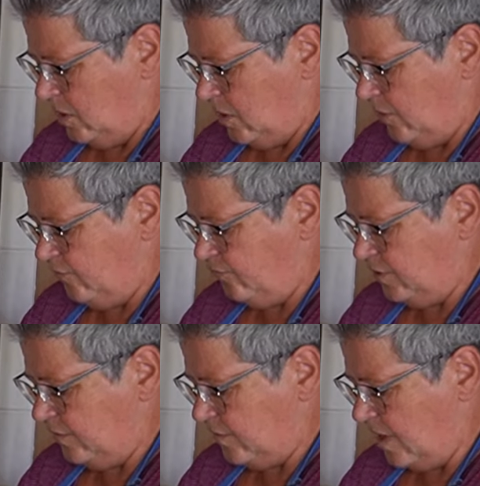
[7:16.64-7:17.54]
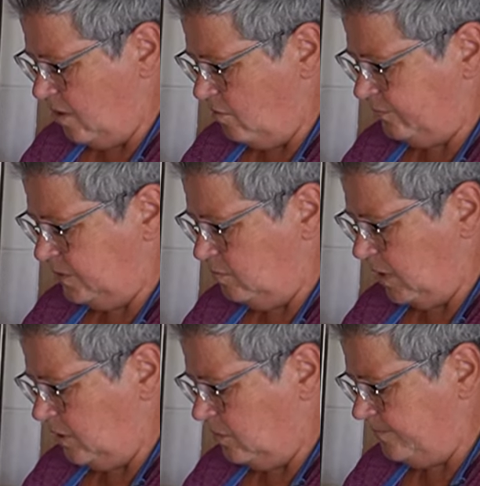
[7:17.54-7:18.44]
Also würde ich sagen, auf die
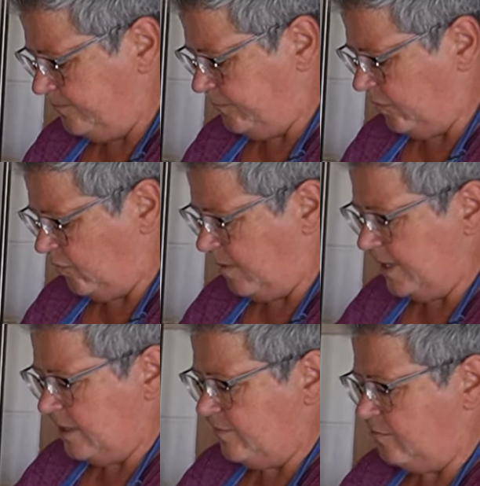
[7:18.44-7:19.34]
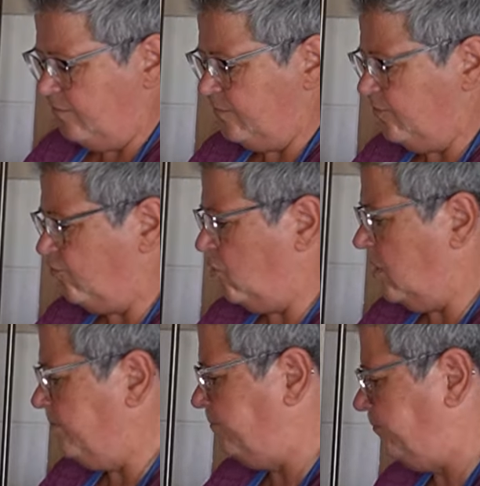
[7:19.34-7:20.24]
Menge zwei Esslöffel Zucker.